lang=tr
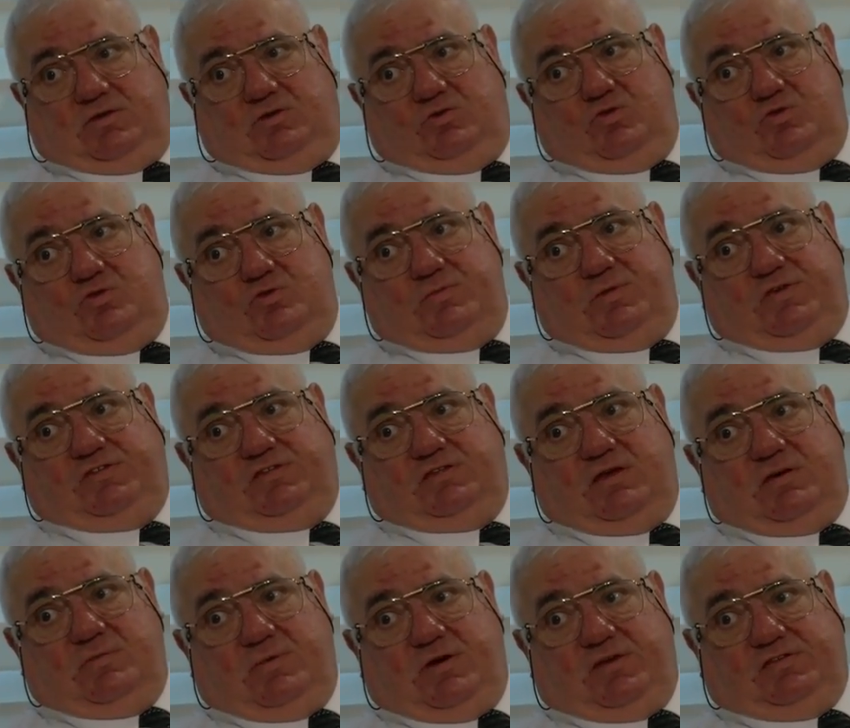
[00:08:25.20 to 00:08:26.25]

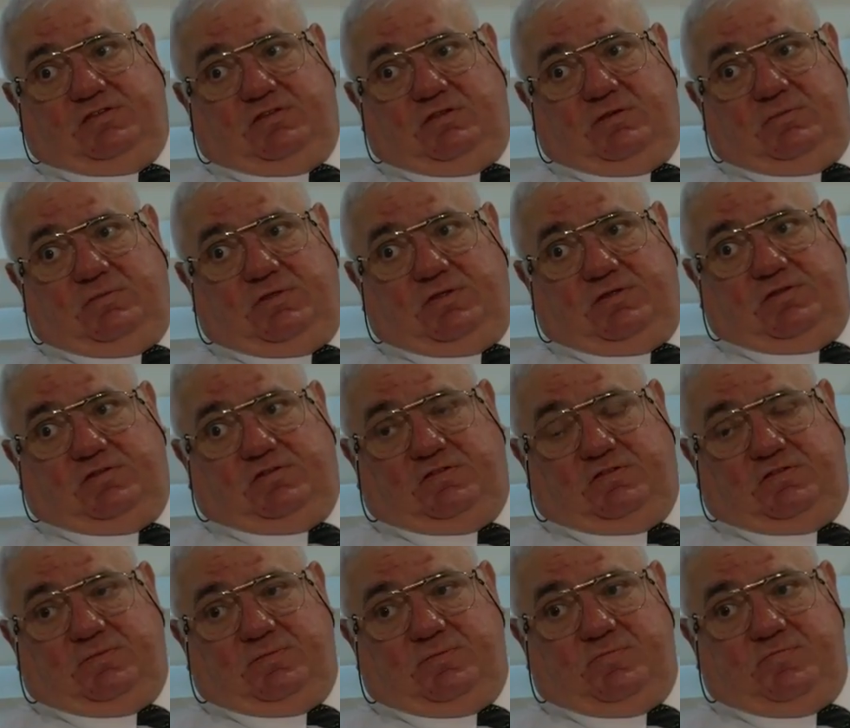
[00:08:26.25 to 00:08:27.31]
görünmesinden bahsedebiliriz.
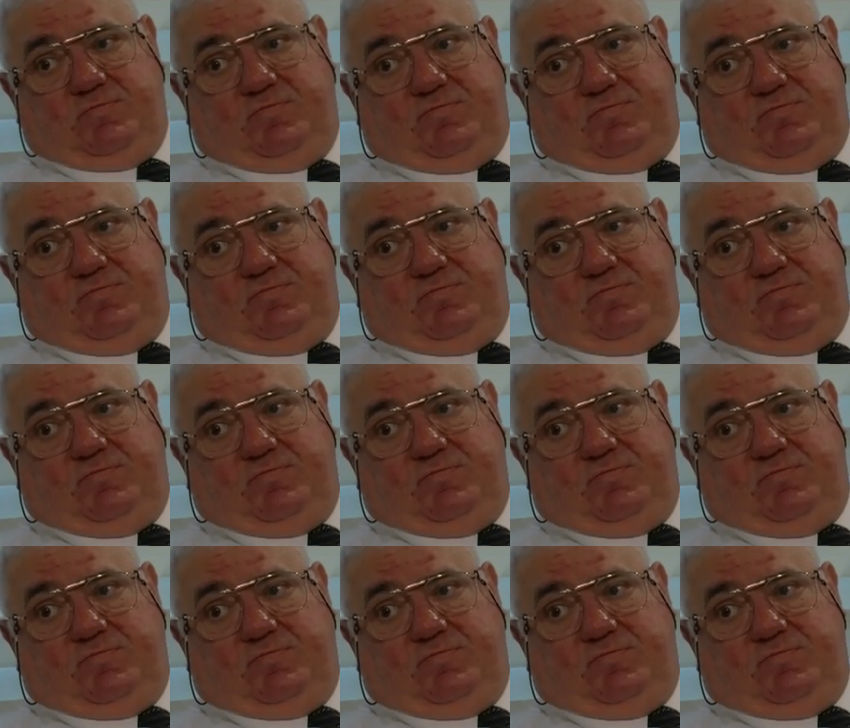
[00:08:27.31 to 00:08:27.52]
Hmm, o